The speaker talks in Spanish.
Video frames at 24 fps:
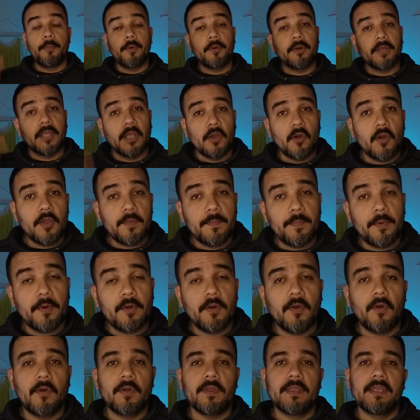Porque hoy
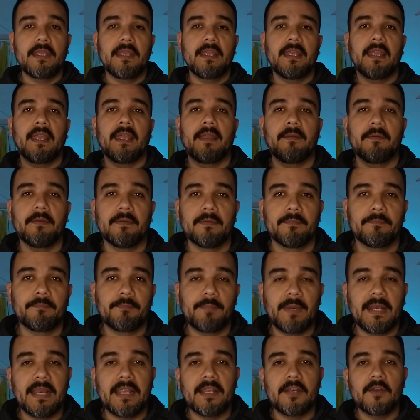por hoy,
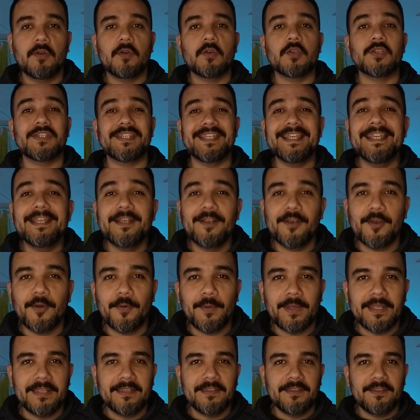en pleno
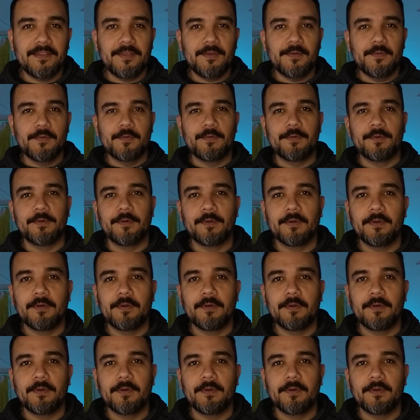siglo XXI,